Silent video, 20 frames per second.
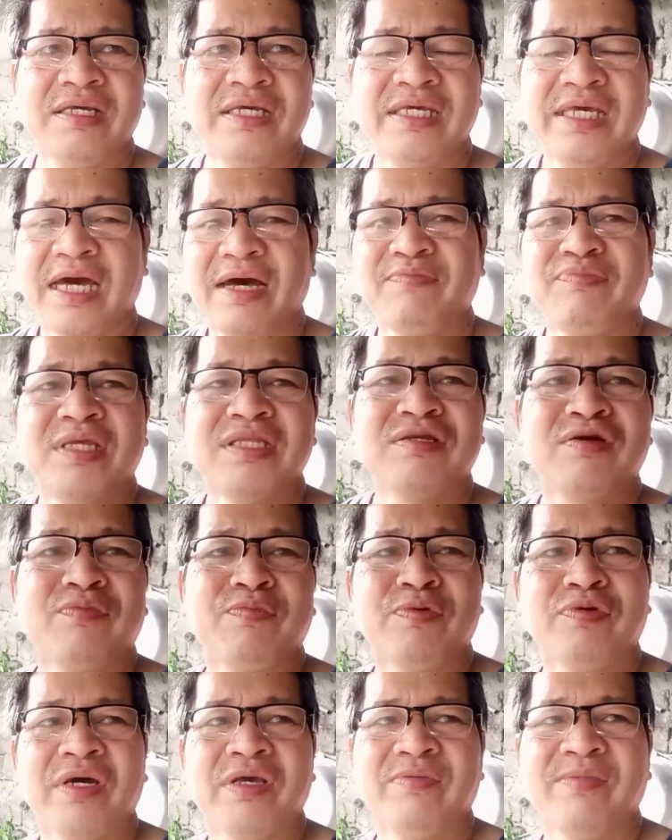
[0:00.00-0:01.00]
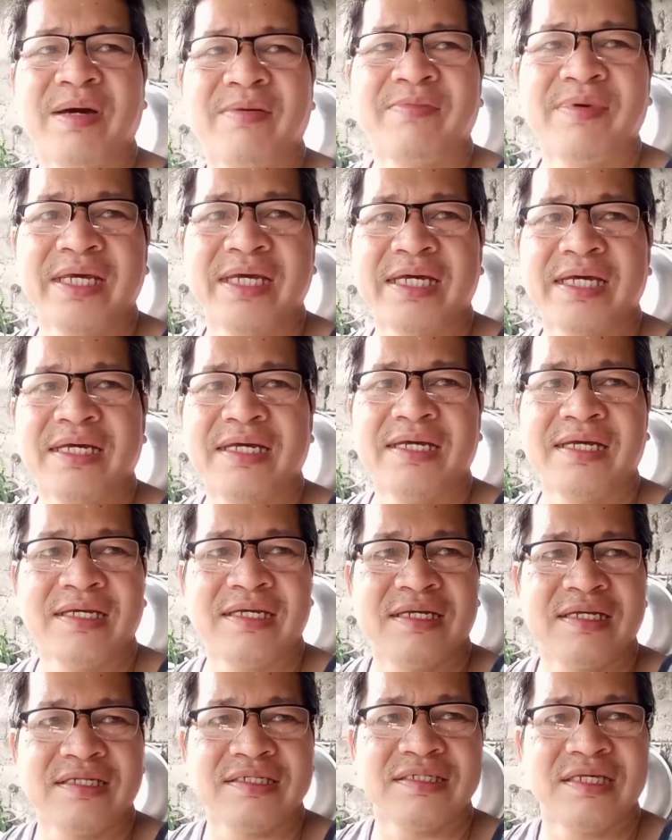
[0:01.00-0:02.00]
I-update ko po kayo mamaya.
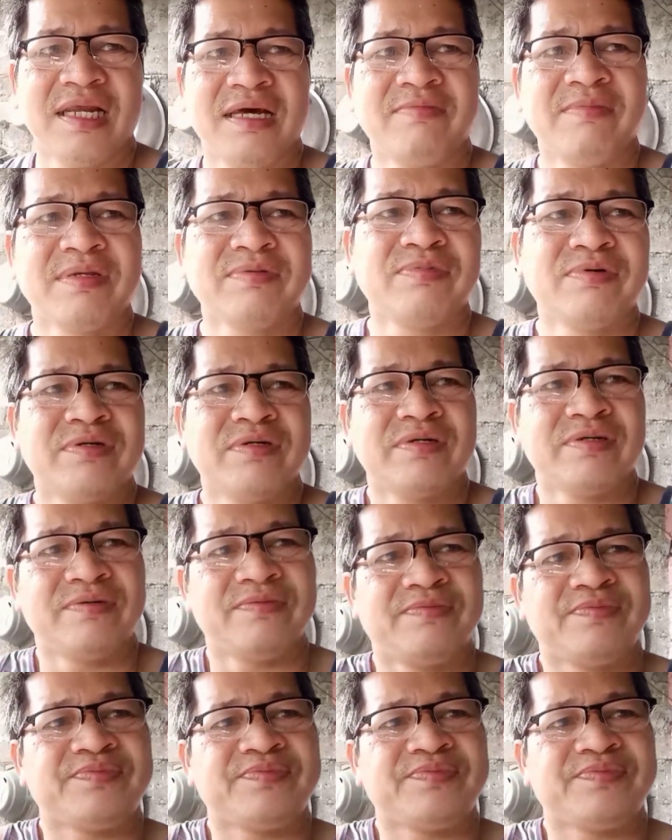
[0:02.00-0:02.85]
Salamat po.